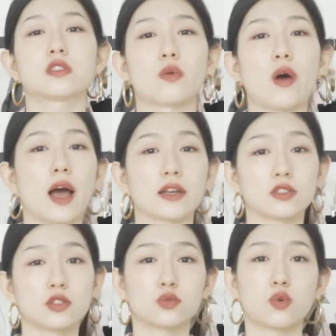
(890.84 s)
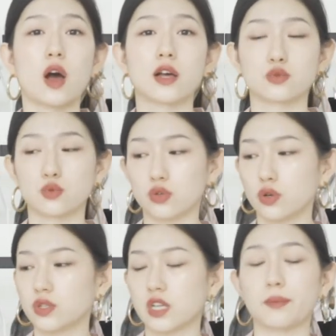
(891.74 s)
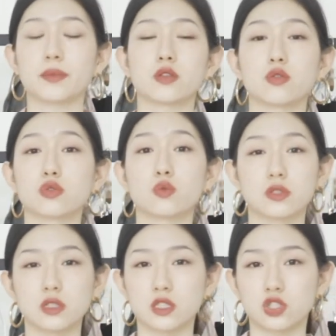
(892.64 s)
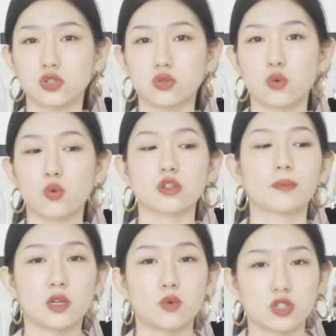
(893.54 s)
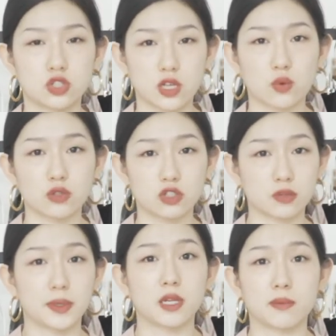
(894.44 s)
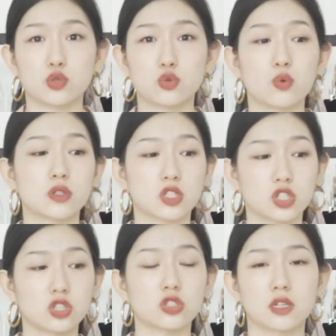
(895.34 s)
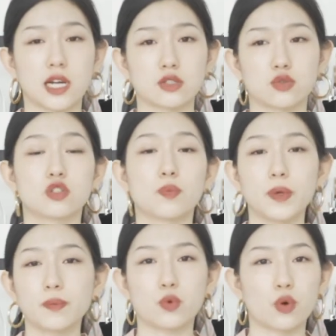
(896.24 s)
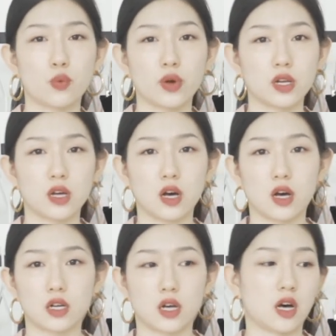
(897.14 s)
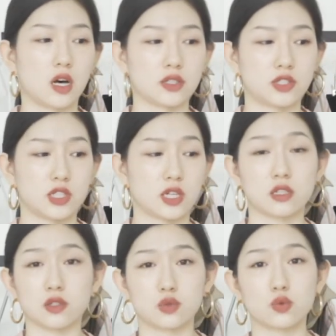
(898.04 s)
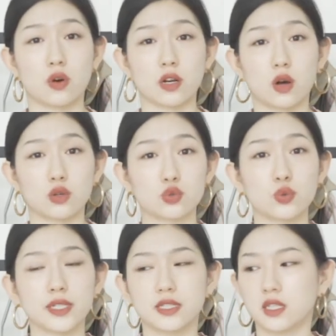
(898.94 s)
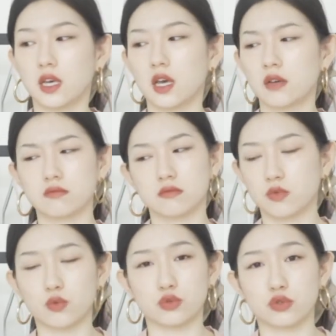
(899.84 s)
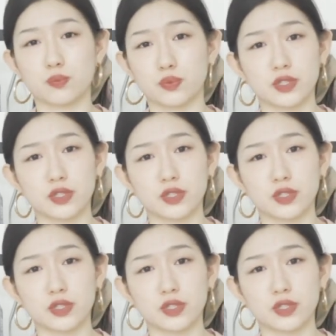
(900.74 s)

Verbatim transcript: 己的话，还是那句话，所有的产品都是我自己试用过的，并且我只在我的视频里面说我的真实的感受，就并不会为了呃接合作然后说一些。我觉得不